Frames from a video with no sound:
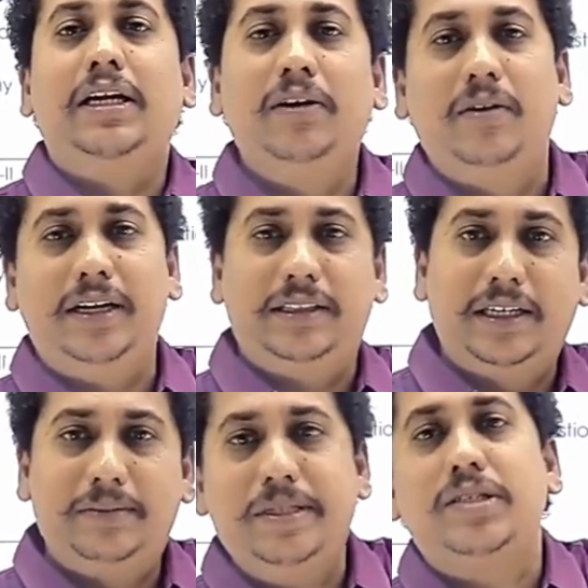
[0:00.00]

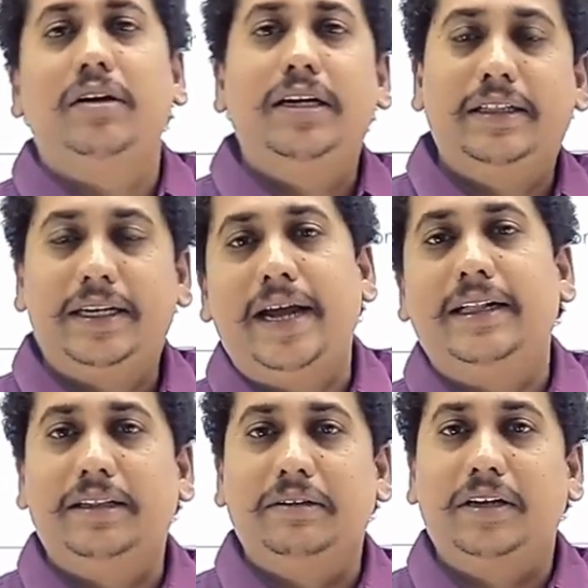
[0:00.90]
నియోలిథిక్ మిసోలిథిక్
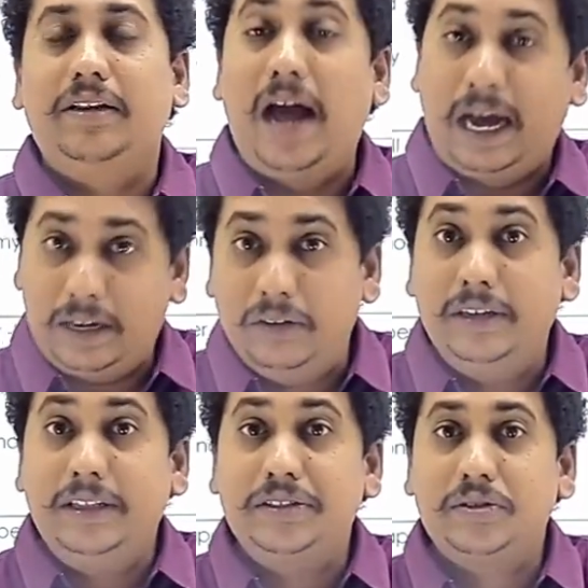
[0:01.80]
ఏదైతే ఉంటుందో అక్కడ
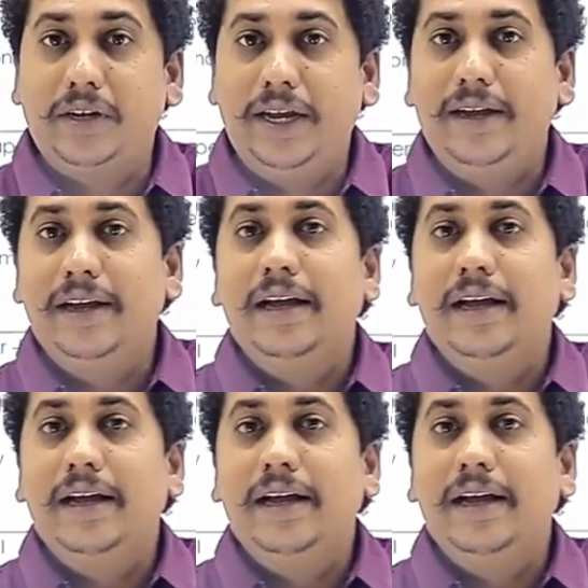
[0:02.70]
నుండి తీసుకొని